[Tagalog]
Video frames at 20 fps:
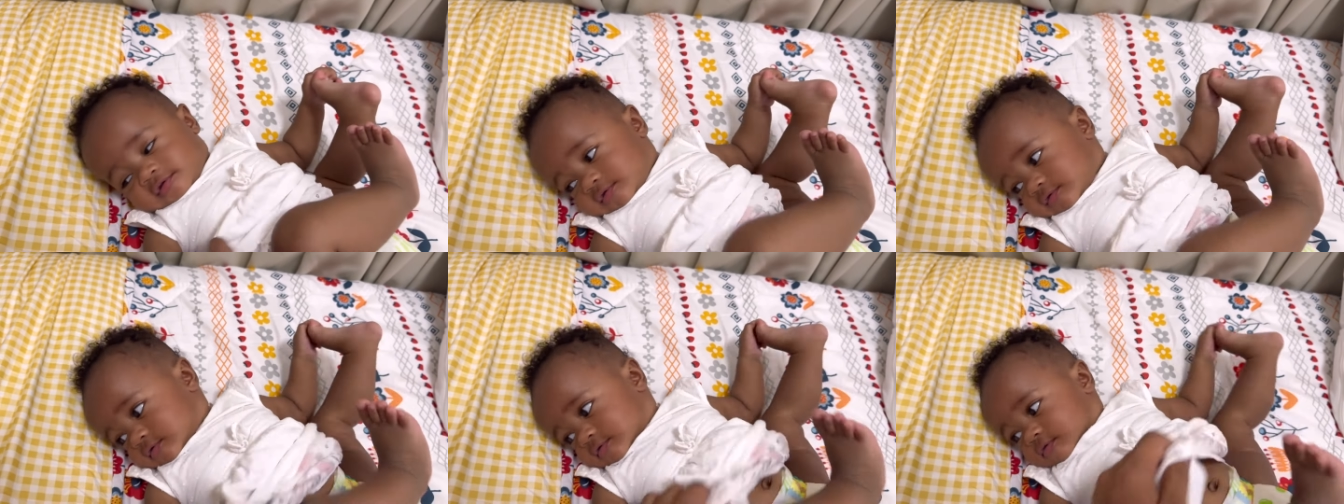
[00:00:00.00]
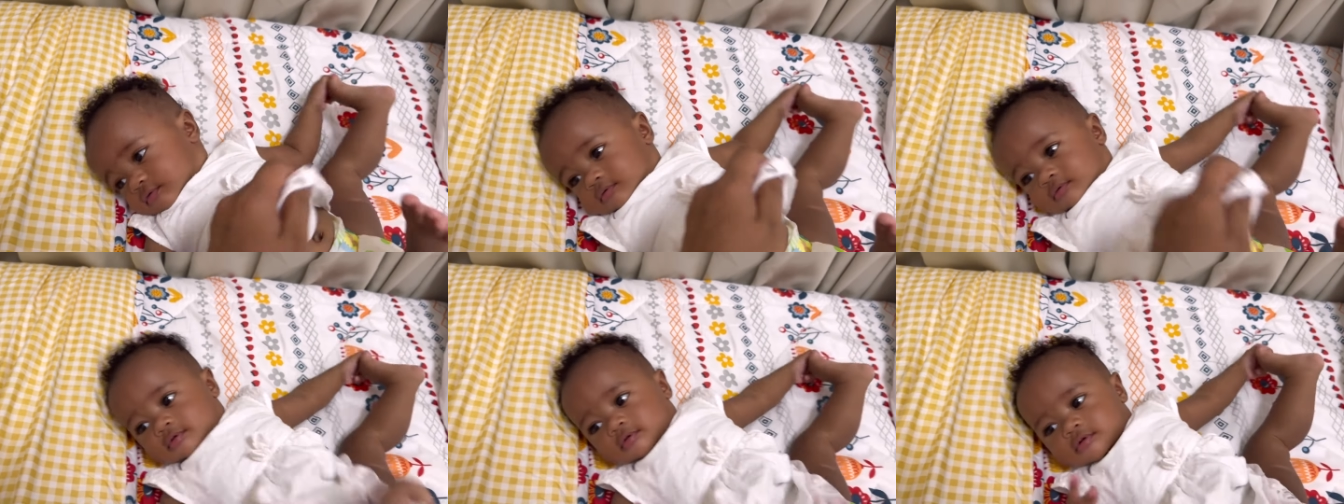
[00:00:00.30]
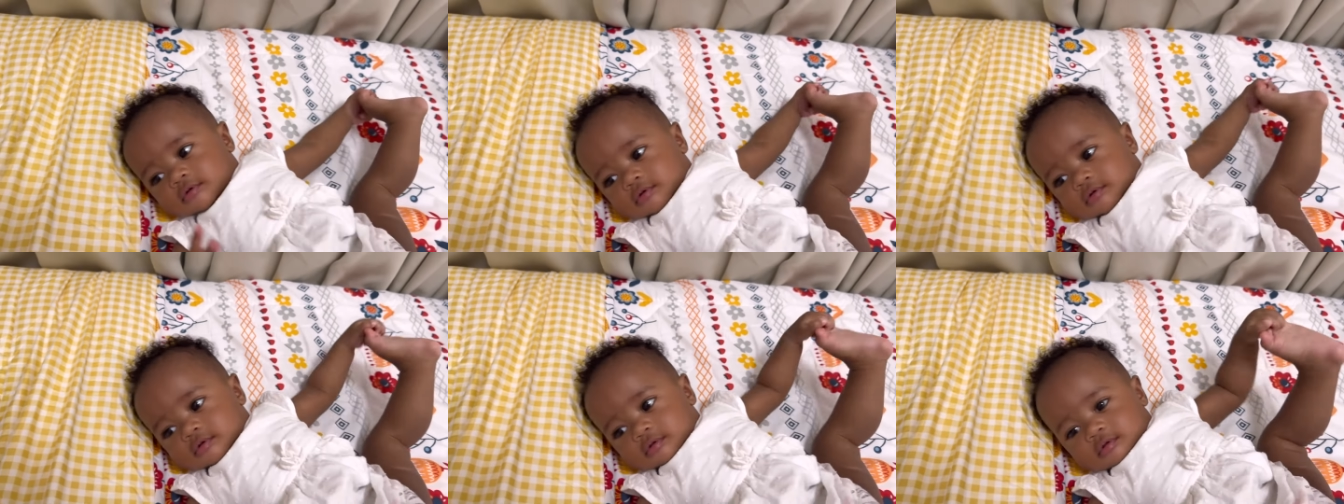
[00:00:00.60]
Wait ka
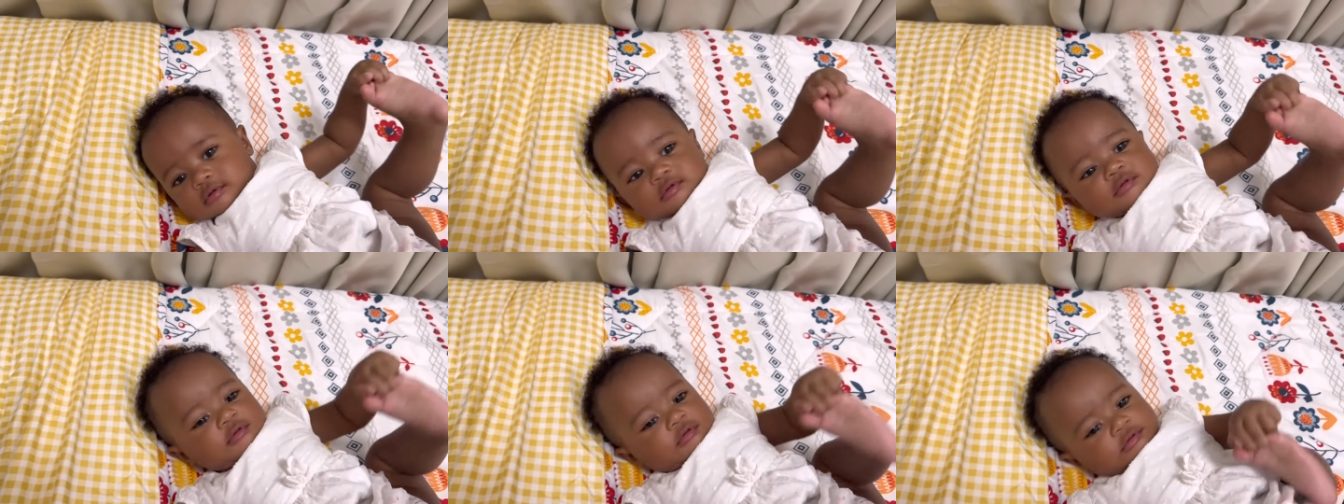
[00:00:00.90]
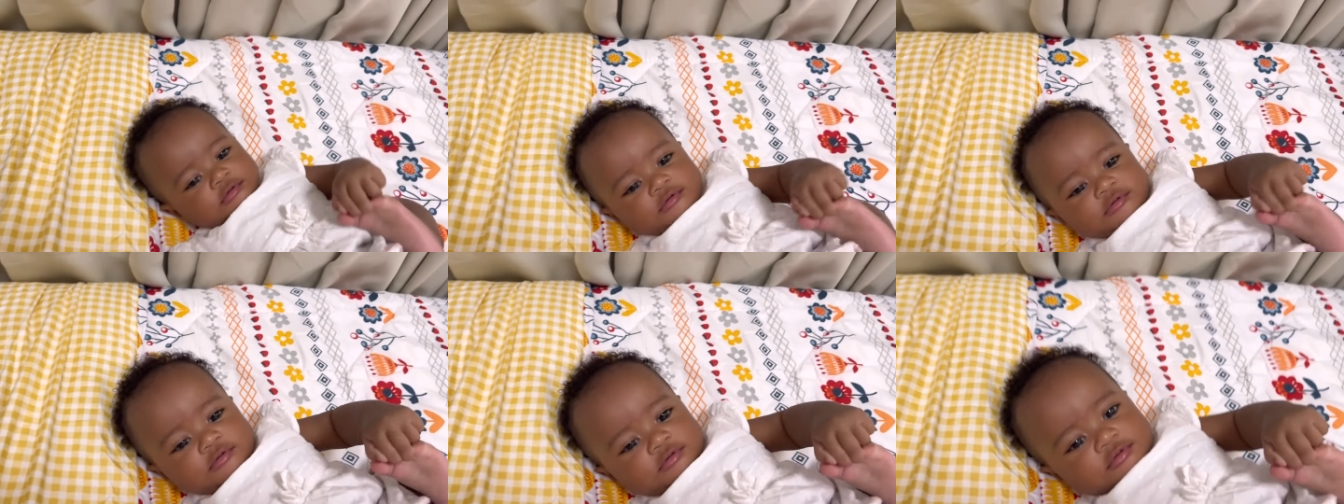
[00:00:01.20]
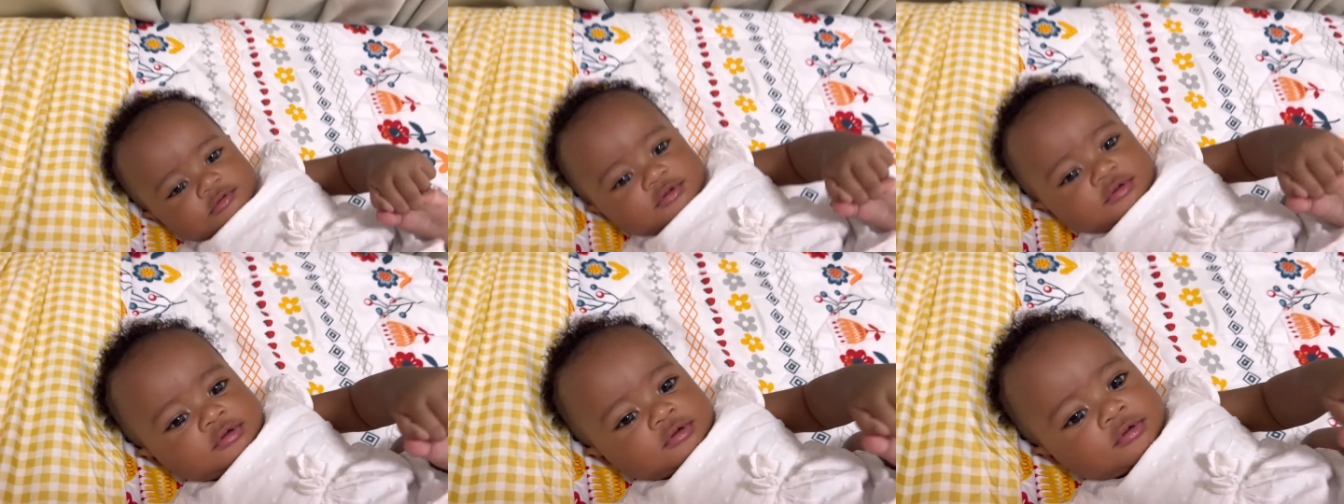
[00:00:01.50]
lang ha. Magbili tayo
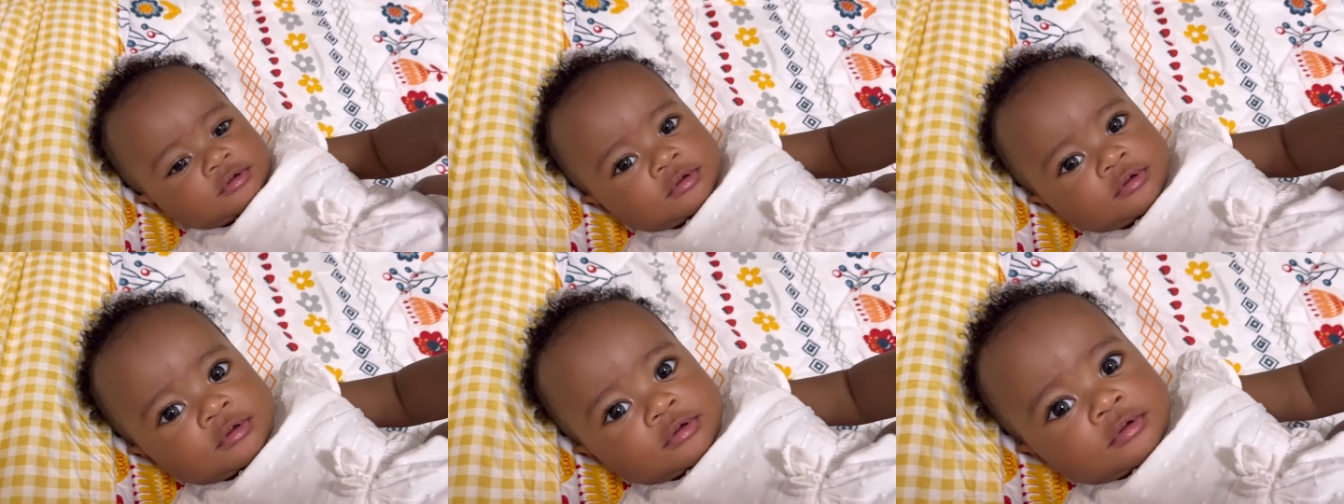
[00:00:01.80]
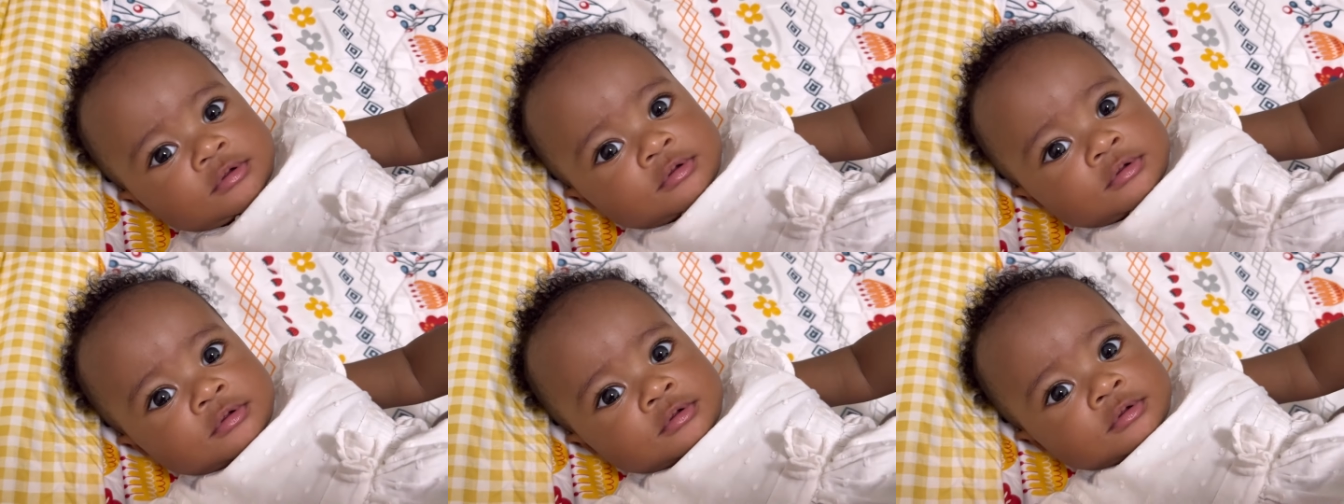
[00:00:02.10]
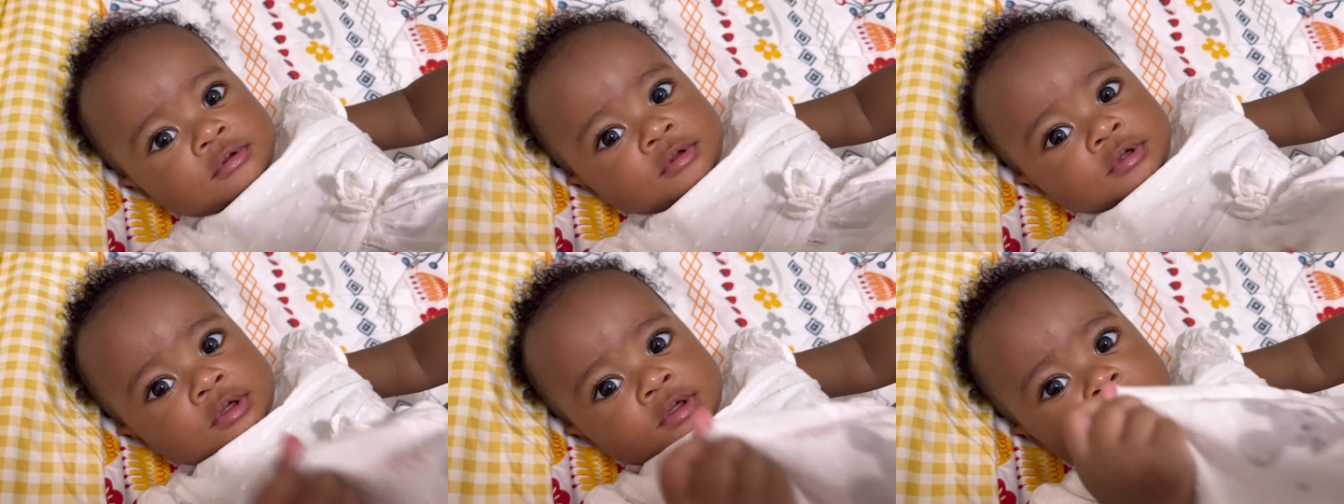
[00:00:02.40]
ng diaper.
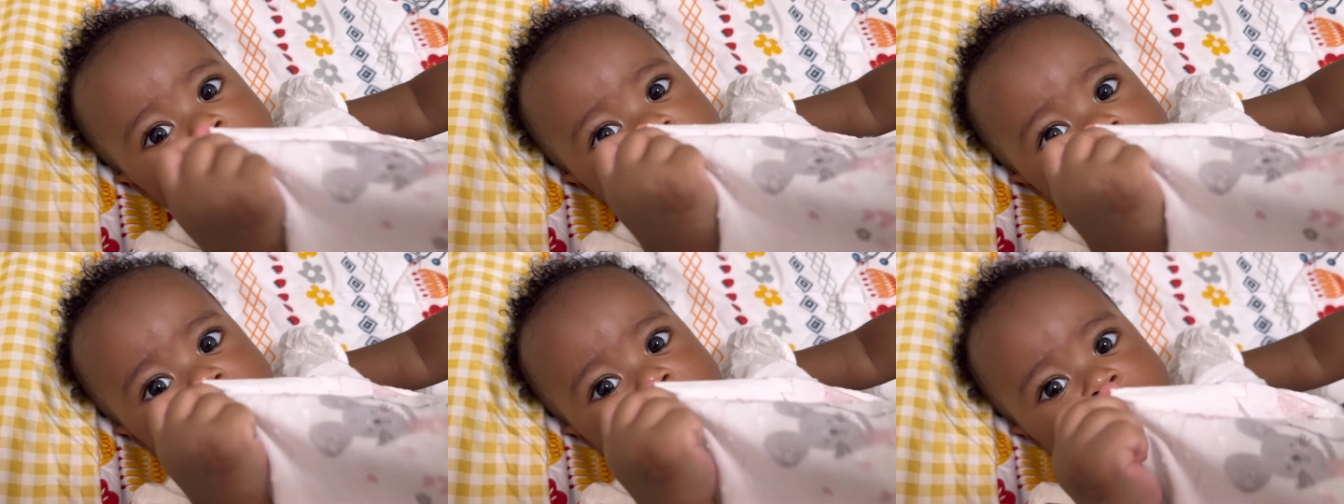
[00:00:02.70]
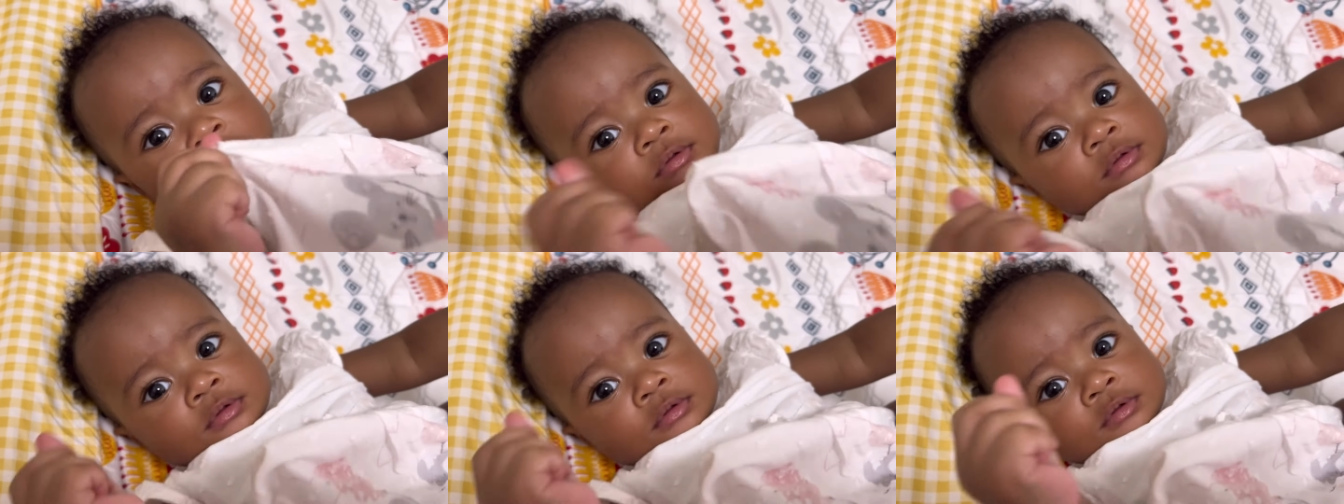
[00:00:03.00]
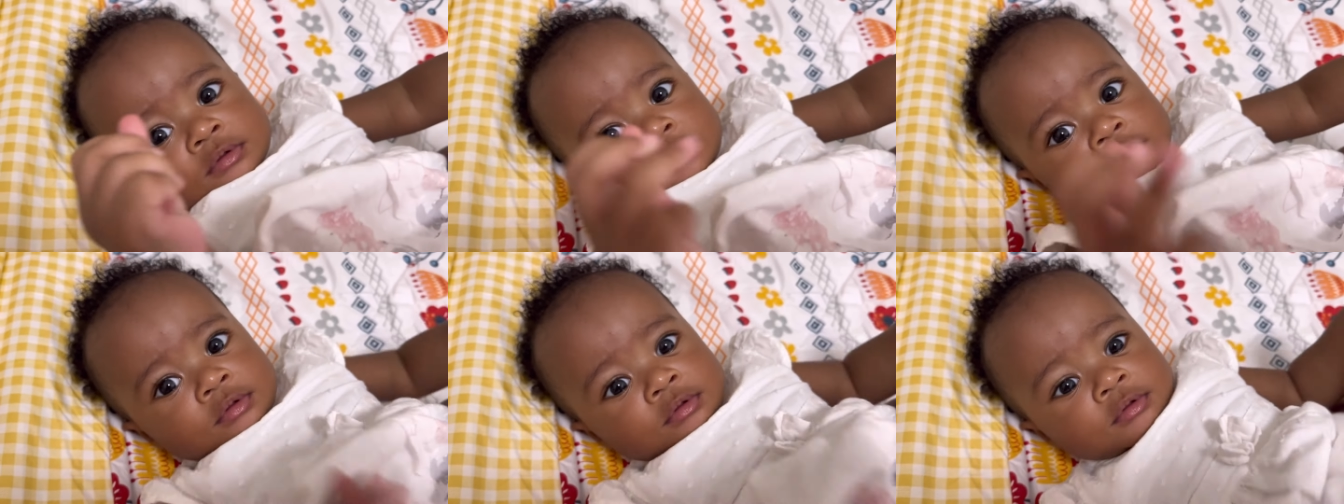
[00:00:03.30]
Magbili
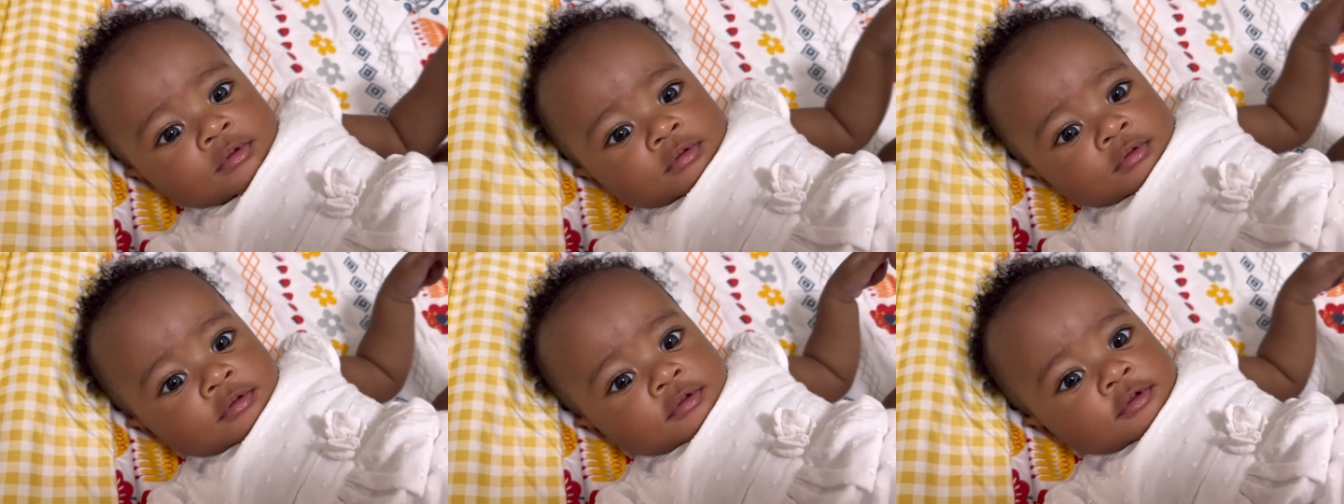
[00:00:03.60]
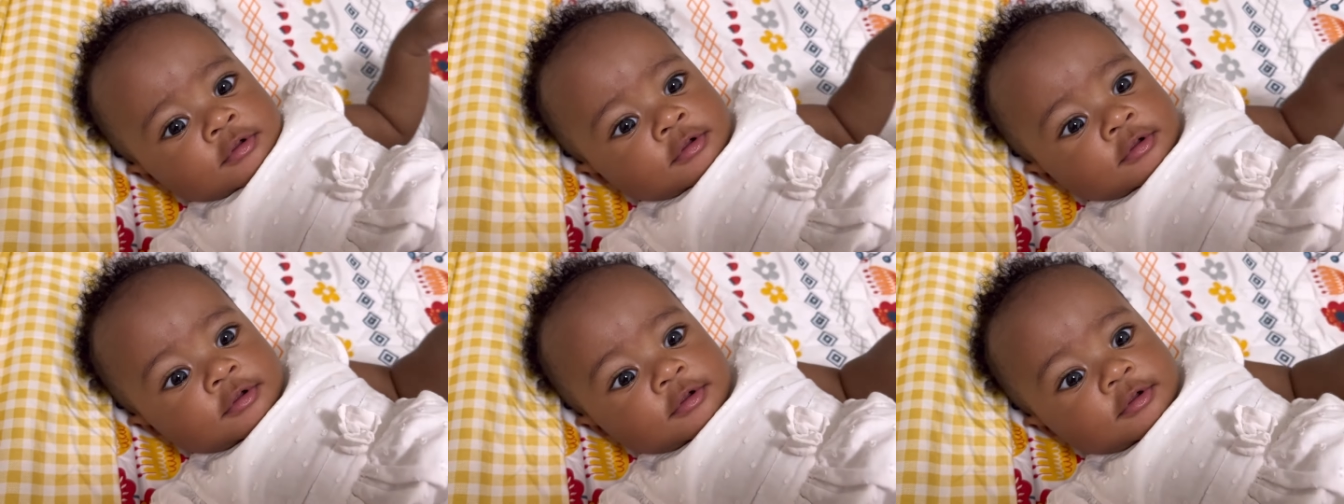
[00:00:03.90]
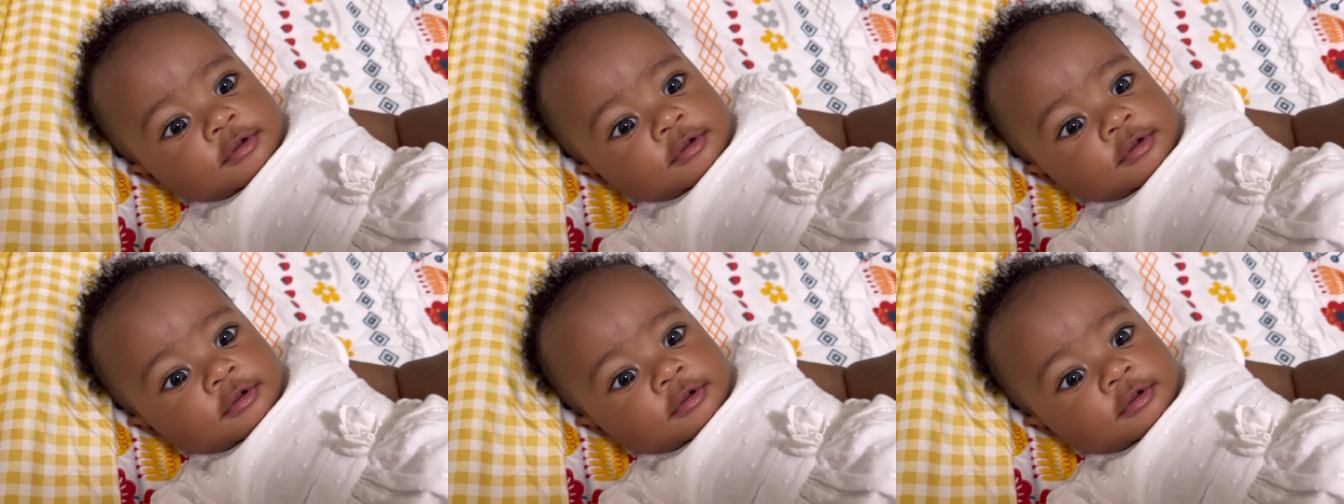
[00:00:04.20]
tayo ng diaper.